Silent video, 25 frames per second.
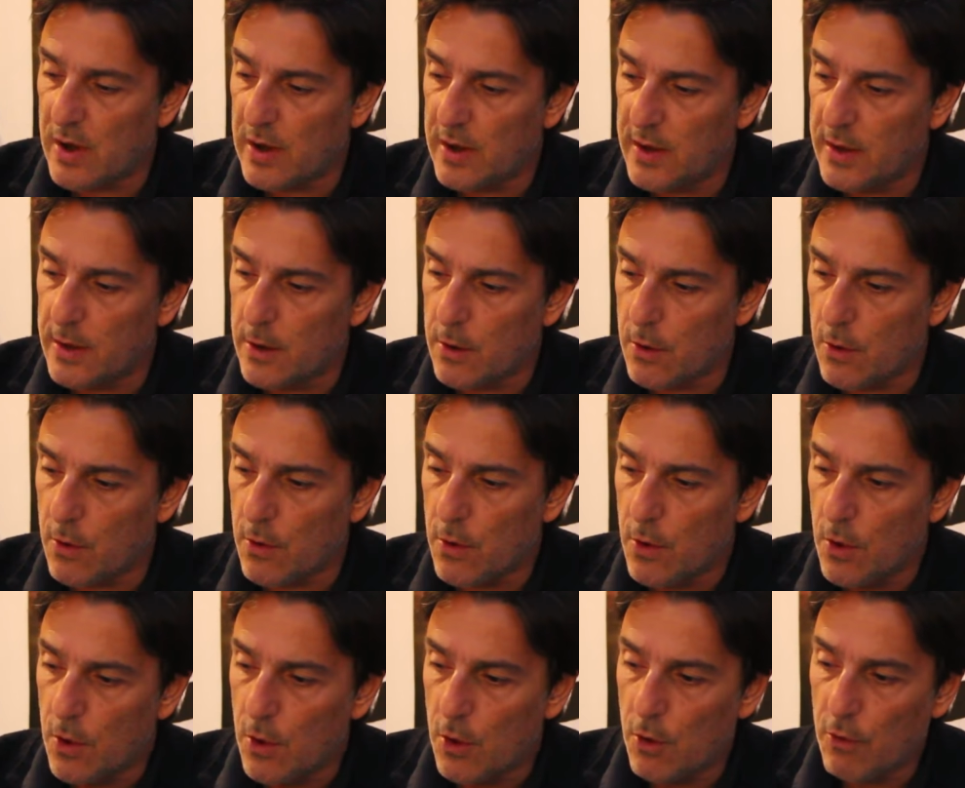allé euh,
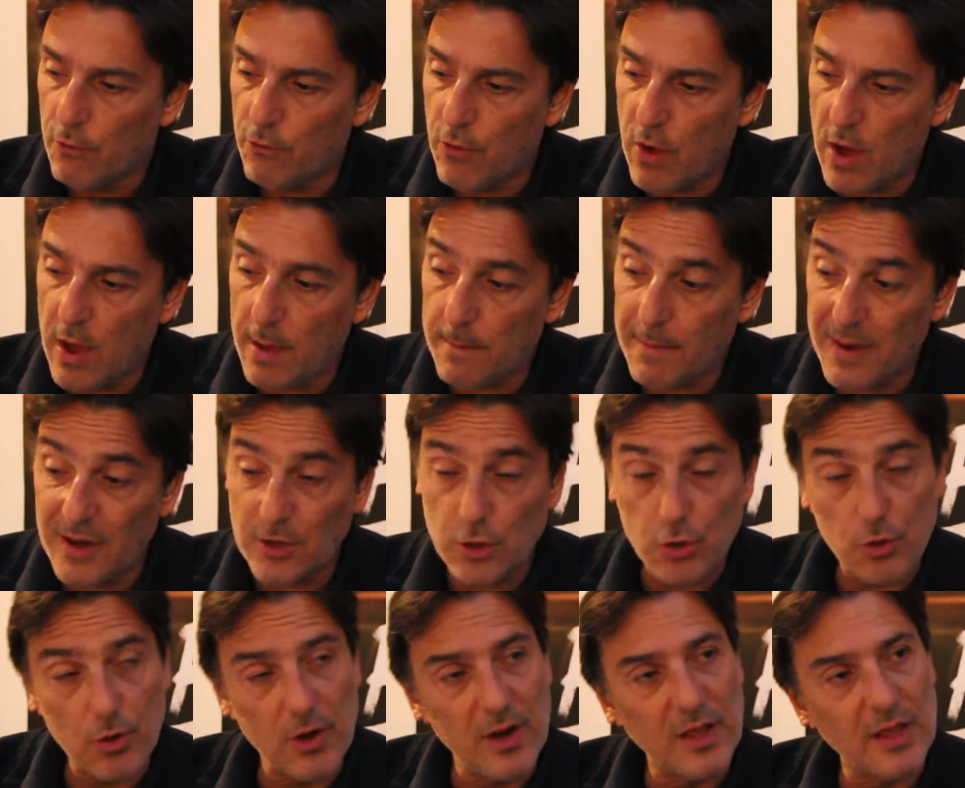voir un
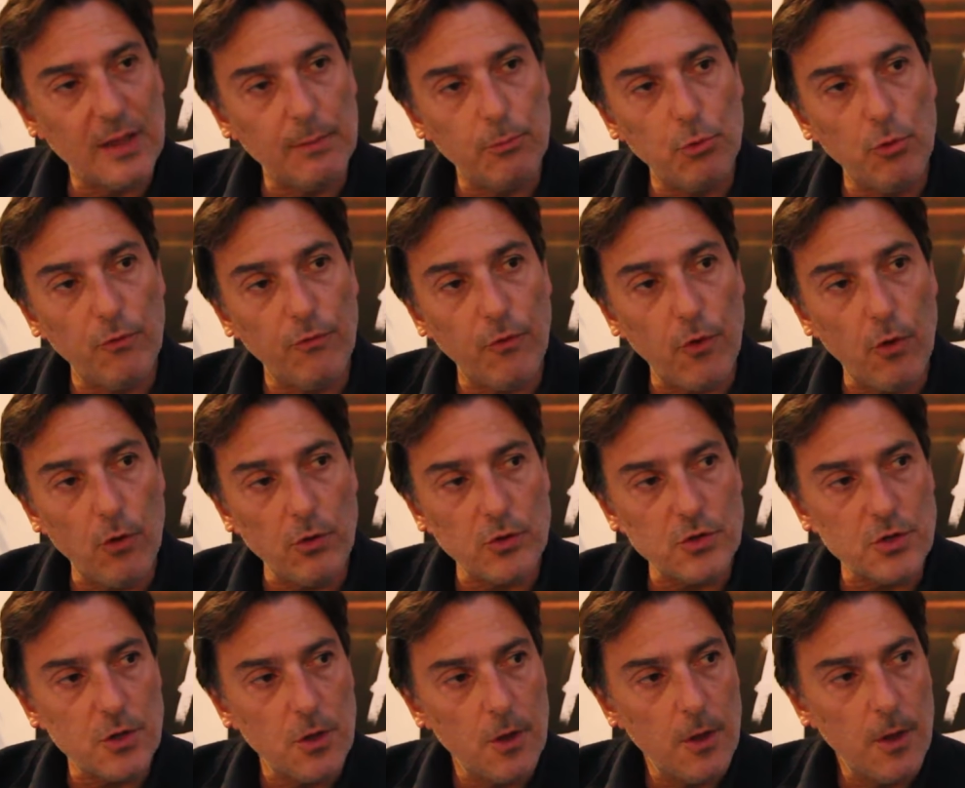match de l'équipe de
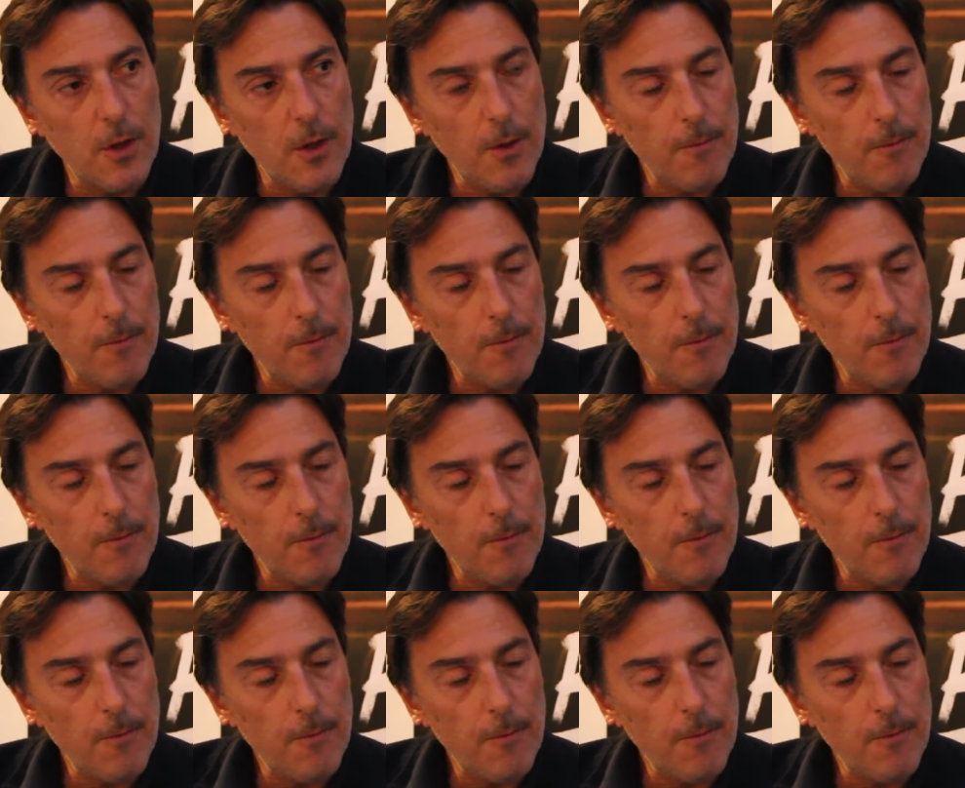France,